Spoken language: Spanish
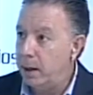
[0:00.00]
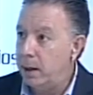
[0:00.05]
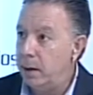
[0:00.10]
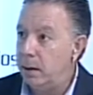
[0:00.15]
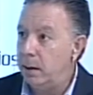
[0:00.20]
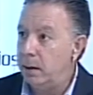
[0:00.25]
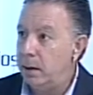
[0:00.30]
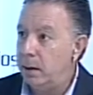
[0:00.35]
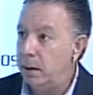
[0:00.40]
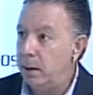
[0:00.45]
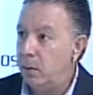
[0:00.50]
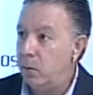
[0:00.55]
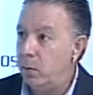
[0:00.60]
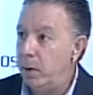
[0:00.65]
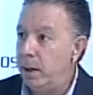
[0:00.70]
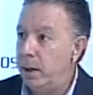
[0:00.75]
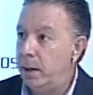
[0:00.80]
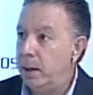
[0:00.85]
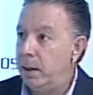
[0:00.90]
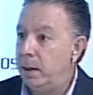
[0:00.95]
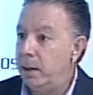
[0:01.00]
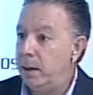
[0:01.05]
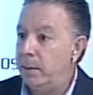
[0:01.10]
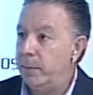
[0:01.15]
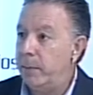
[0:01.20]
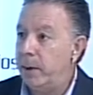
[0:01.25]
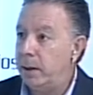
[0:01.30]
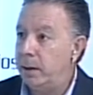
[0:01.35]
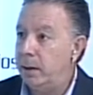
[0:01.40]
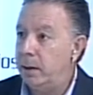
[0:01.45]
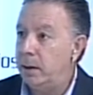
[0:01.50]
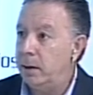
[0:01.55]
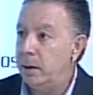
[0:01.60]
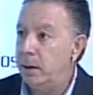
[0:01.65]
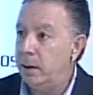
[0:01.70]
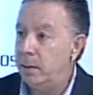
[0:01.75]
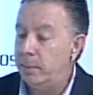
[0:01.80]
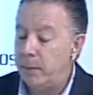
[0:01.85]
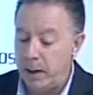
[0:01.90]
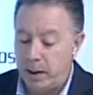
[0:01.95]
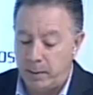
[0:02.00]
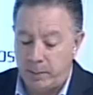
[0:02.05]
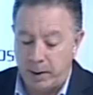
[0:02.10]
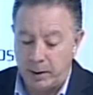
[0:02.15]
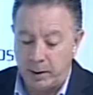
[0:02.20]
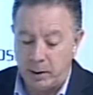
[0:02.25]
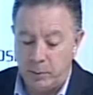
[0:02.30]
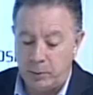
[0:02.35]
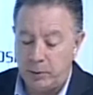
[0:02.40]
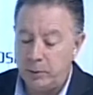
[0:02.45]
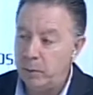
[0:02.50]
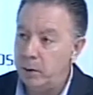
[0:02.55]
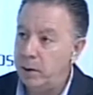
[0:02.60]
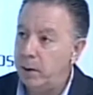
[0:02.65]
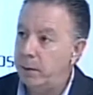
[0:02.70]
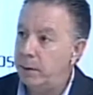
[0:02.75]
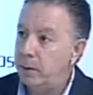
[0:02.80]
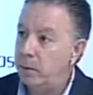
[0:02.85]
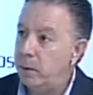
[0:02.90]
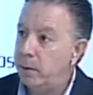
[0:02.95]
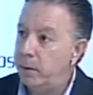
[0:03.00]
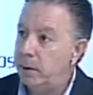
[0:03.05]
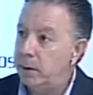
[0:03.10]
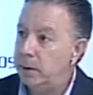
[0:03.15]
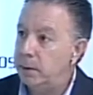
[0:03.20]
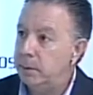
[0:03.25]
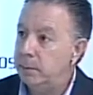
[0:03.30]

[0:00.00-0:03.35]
la, huelga a partir de, para el partido del próximo día 29.